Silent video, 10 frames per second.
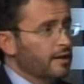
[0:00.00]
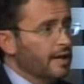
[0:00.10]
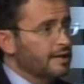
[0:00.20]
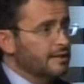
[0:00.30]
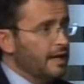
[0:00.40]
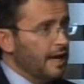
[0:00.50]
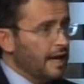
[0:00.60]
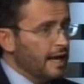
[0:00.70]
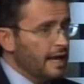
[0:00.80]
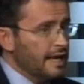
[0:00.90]

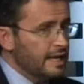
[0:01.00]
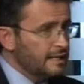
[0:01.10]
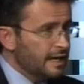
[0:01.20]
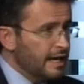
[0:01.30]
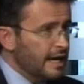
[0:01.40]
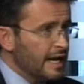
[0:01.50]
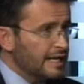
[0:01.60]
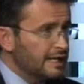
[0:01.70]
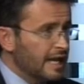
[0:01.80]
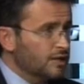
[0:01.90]
Este, y están
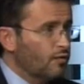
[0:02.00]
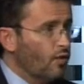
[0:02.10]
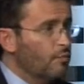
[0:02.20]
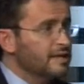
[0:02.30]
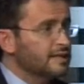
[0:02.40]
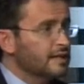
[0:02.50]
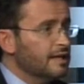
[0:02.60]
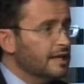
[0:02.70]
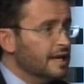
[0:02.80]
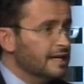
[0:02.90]
las, las OFOMES.
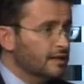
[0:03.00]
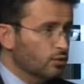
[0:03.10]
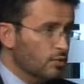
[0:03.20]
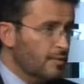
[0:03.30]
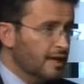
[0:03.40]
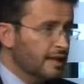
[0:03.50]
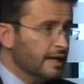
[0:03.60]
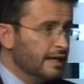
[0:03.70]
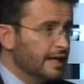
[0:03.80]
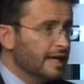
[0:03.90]
Y en el sector
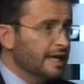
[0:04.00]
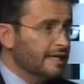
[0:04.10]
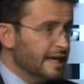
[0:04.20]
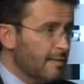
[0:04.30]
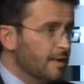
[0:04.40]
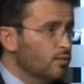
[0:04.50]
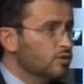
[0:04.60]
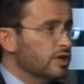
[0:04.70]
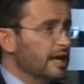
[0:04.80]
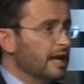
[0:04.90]
vivienda ya
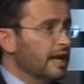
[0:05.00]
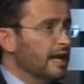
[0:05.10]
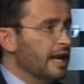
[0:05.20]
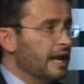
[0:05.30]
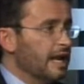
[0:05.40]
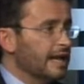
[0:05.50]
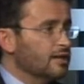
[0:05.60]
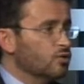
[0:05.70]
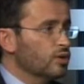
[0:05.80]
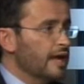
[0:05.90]
vimos el,
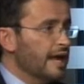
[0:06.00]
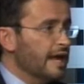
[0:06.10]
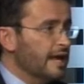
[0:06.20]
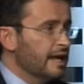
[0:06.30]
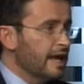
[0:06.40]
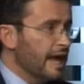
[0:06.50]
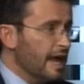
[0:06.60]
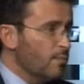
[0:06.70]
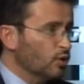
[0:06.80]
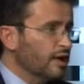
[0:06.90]
caso de
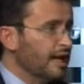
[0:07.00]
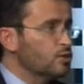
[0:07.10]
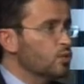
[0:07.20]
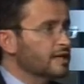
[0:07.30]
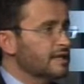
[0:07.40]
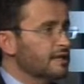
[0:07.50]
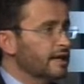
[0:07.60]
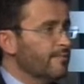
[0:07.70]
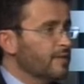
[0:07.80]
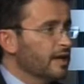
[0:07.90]
hipotecaria su
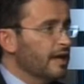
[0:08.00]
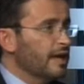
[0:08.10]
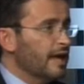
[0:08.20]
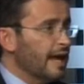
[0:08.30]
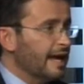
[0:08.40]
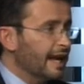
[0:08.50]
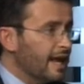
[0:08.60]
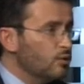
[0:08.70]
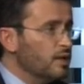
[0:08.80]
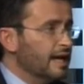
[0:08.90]
casita, eh,
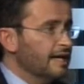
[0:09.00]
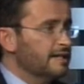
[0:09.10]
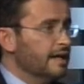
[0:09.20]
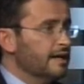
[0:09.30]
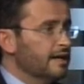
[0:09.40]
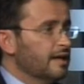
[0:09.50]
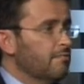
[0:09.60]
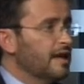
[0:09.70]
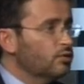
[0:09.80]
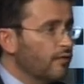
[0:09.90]
crédito y Casa,
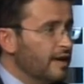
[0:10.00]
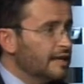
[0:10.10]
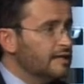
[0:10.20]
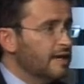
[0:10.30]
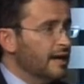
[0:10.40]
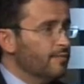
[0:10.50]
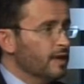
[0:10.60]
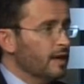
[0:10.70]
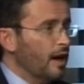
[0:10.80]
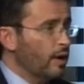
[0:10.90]
Metro Financiera.
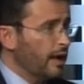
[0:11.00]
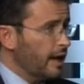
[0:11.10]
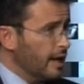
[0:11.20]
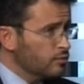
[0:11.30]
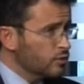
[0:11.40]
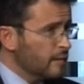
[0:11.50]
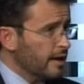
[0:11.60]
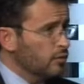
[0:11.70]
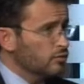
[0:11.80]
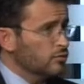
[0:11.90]
Ahora, estos
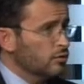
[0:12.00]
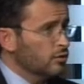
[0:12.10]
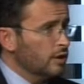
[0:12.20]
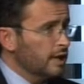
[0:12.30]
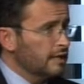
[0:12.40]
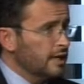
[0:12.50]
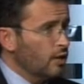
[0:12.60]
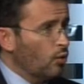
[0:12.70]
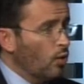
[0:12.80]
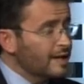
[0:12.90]
bancos,
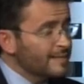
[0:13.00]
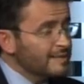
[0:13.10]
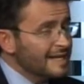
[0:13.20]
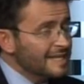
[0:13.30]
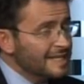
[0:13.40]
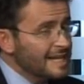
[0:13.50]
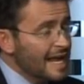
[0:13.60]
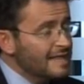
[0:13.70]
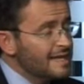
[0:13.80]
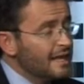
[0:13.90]
este, o, más bien esas
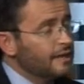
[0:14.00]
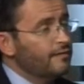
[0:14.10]
entidades